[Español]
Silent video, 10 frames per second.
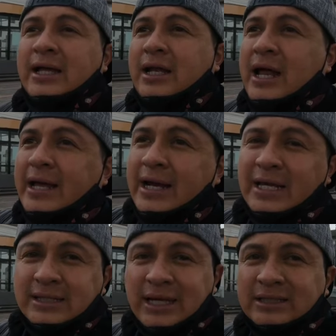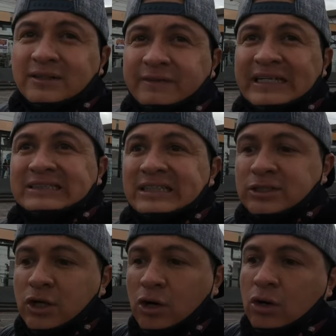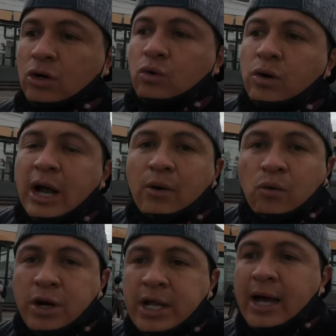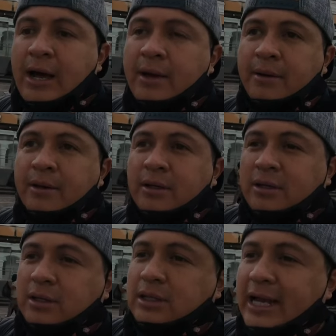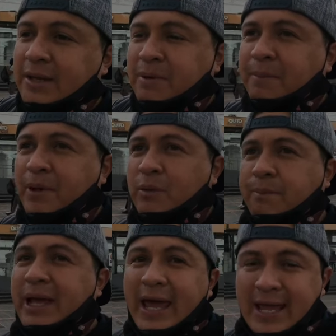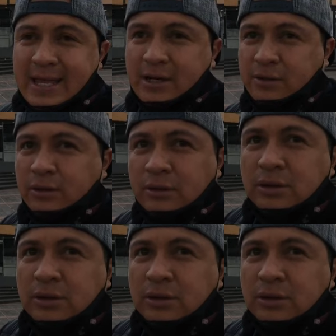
la iglesia de san francisco una única tarima pero pequeña no